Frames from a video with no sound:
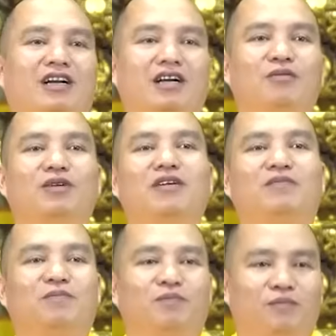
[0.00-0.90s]
công đức
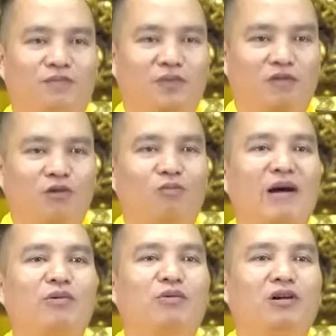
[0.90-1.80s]
phúc
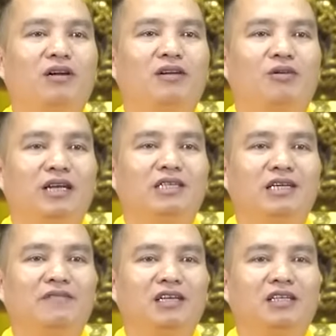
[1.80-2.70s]
báo của quái
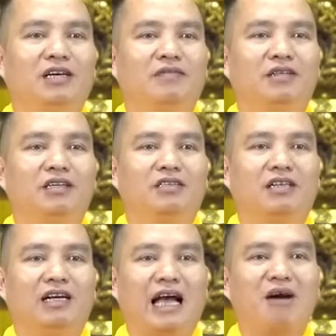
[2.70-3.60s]
trời phi tưởng
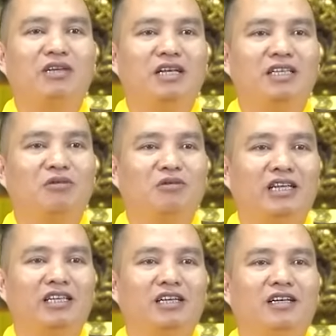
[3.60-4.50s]
xứ là cao nhất trong
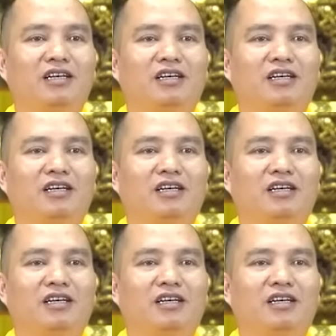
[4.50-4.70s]
quái gì,